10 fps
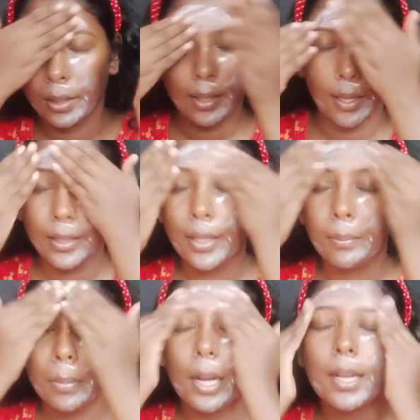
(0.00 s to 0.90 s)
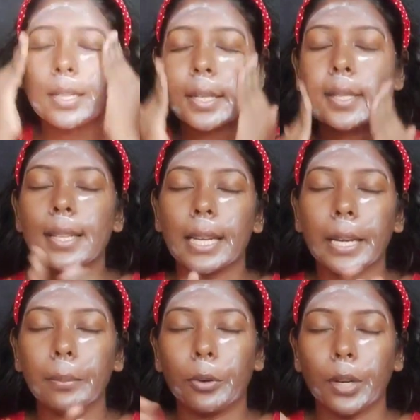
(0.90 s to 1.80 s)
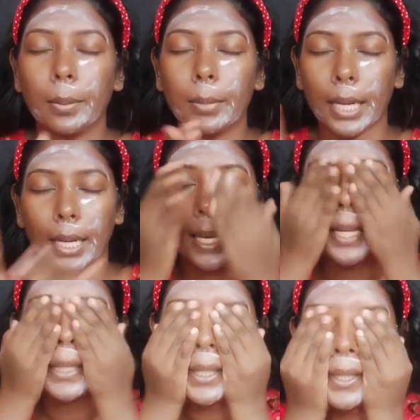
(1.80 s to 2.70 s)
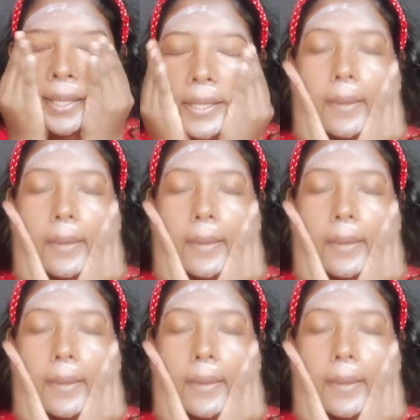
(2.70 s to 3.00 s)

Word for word: கண்டிப்பாக சன்ஸ்க்ரீன் போட மறக்காதீங்க